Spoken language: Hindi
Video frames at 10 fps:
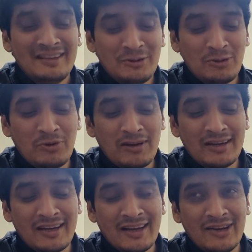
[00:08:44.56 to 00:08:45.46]
ये
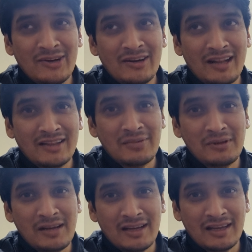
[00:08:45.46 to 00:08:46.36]
दोपहर का खाना और रात का
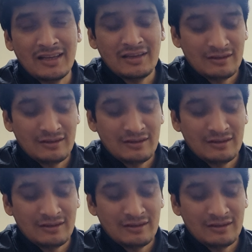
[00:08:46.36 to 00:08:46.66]
मिला के